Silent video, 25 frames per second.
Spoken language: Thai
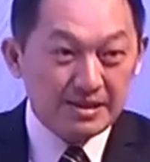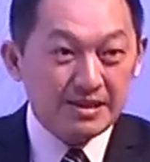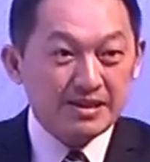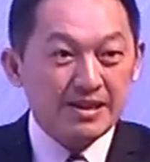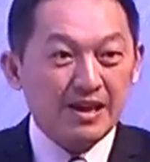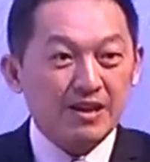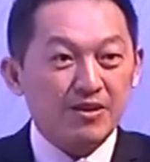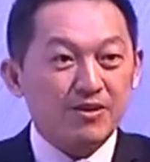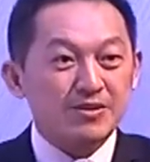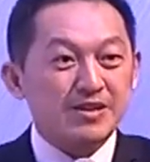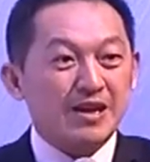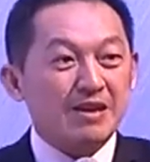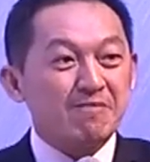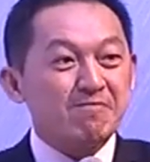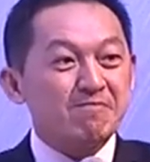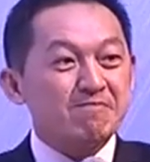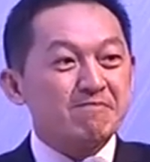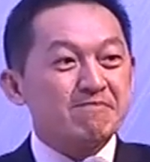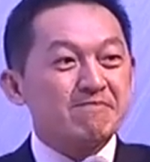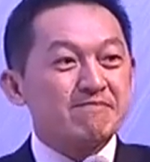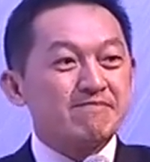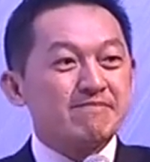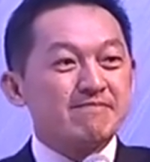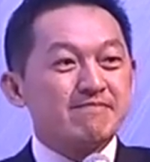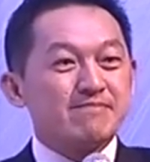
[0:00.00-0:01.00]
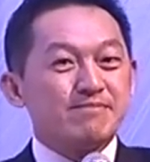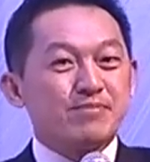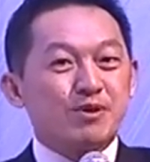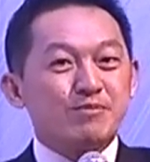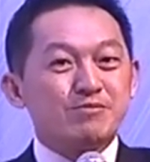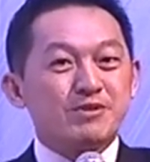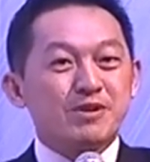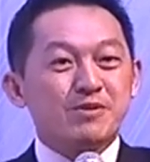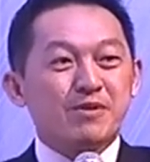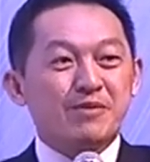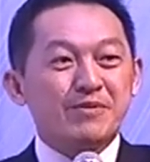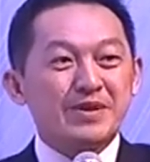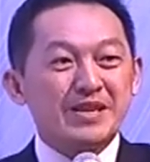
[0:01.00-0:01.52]
แน่นอนครับผม
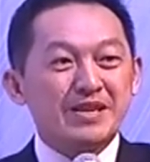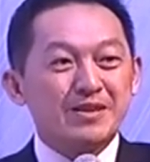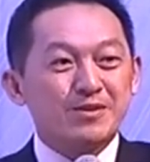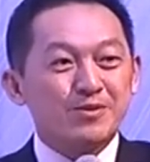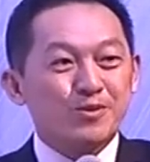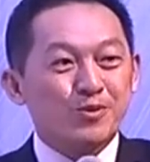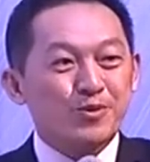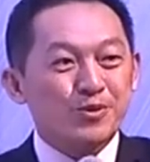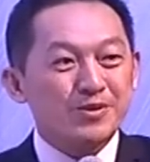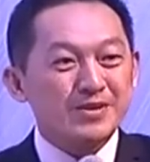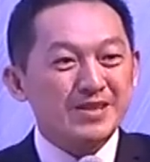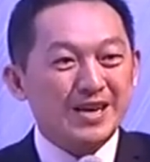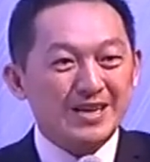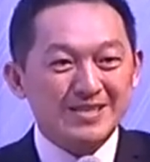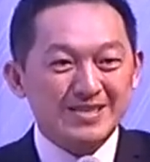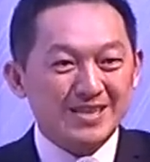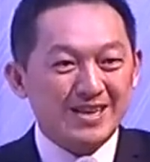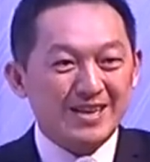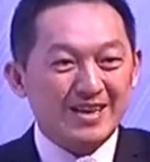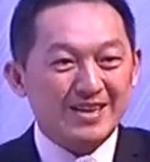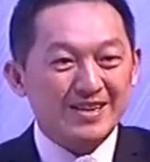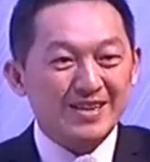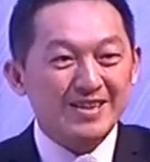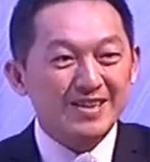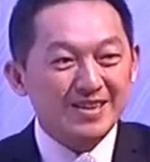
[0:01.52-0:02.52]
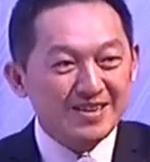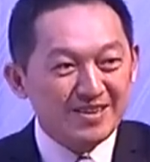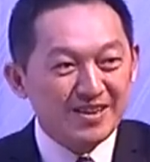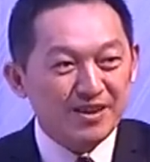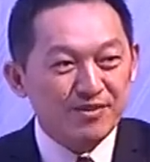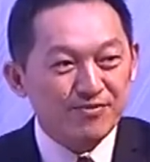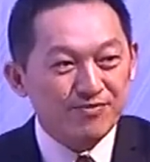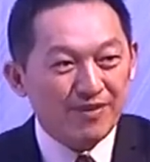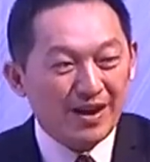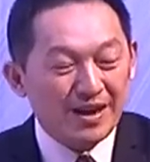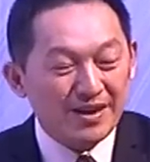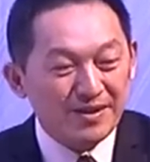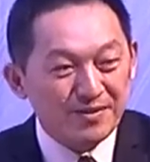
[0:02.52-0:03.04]
เชื่อว่าวันนี้ทุกคนอยากจะได้ยินได้
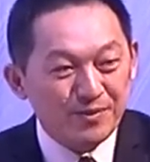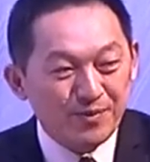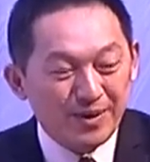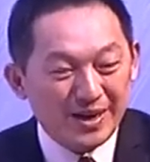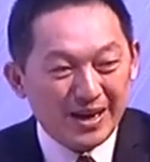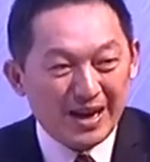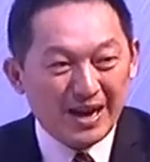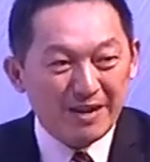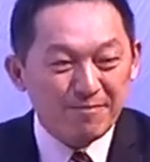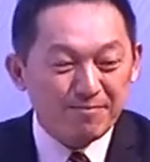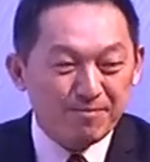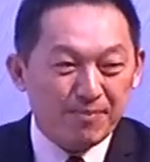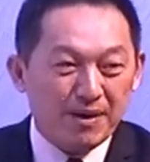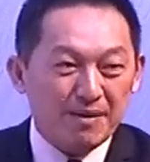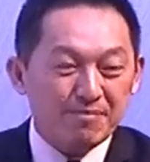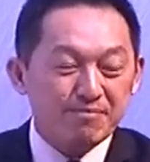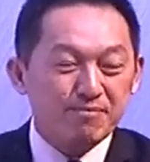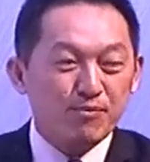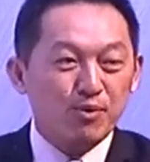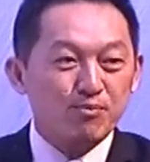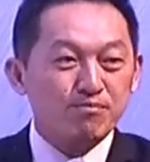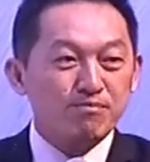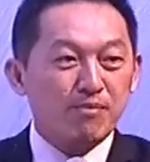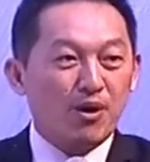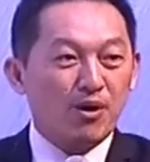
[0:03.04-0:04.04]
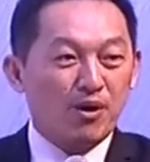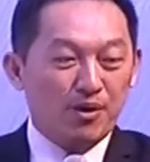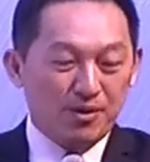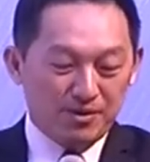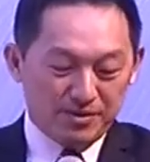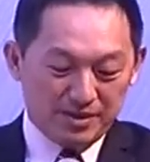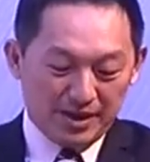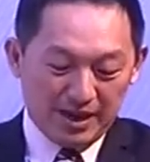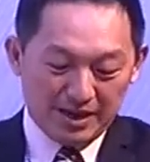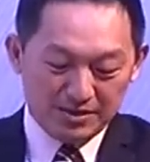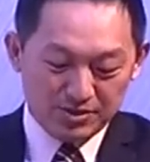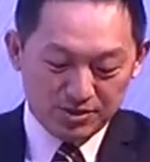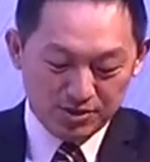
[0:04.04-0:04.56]
ฟังว่าการปรับมุมมอง
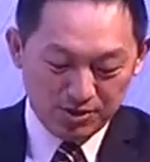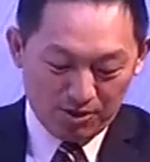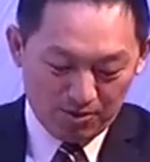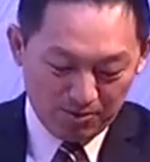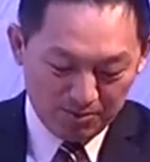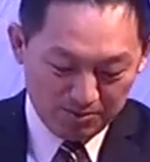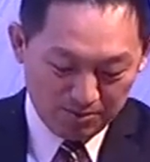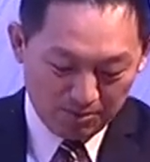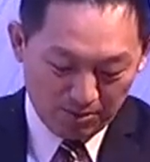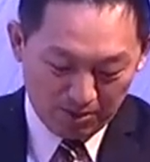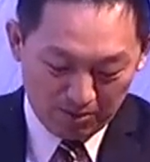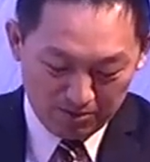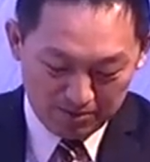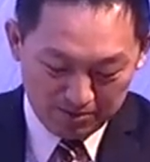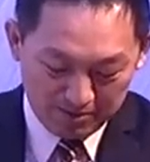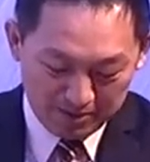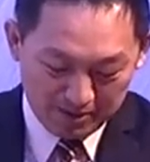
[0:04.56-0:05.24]
การส่องกล้